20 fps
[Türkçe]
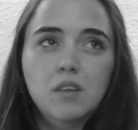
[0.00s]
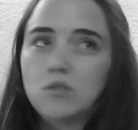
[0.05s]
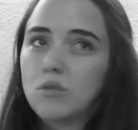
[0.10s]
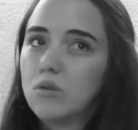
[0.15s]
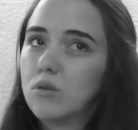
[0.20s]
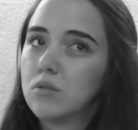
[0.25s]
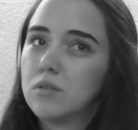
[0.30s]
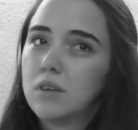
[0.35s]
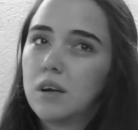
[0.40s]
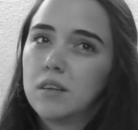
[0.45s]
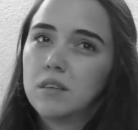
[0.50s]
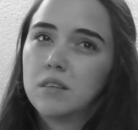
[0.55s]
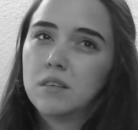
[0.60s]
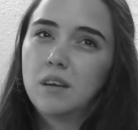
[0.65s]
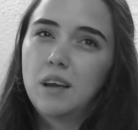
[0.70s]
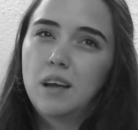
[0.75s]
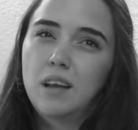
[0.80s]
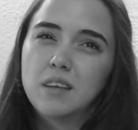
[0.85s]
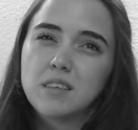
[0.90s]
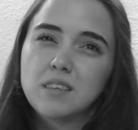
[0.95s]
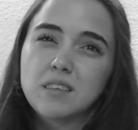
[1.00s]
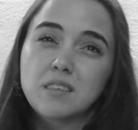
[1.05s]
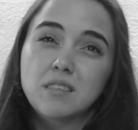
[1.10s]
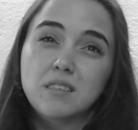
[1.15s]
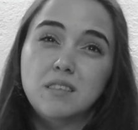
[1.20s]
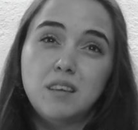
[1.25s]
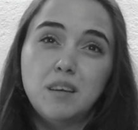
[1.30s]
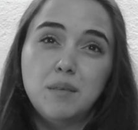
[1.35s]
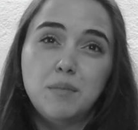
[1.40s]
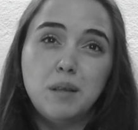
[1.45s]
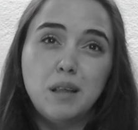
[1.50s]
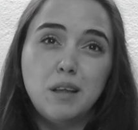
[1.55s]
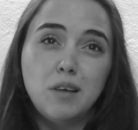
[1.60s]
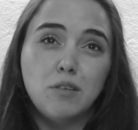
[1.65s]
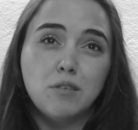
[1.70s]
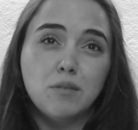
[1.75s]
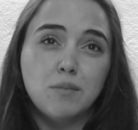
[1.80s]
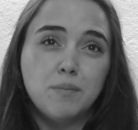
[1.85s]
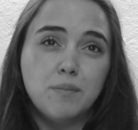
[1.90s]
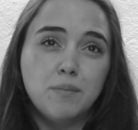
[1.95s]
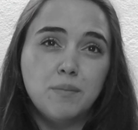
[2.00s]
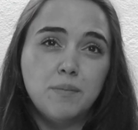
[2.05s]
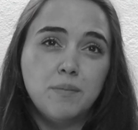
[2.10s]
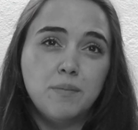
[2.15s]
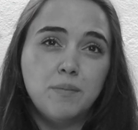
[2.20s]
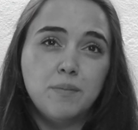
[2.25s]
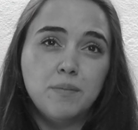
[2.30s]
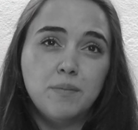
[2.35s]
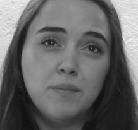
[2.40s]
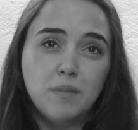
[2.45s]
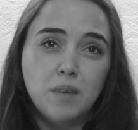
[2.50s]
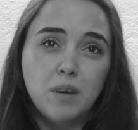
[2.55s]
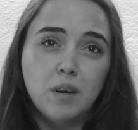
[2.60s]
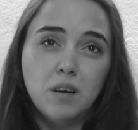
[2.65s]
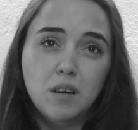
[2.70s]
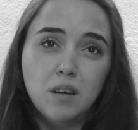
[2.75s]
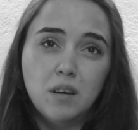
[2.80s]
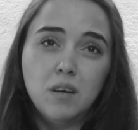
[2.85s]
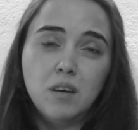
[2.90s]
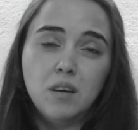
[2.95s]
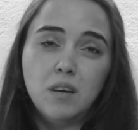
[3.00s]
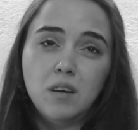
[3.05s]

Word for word: Doğudan Elazığ diye biliyorum. Aha.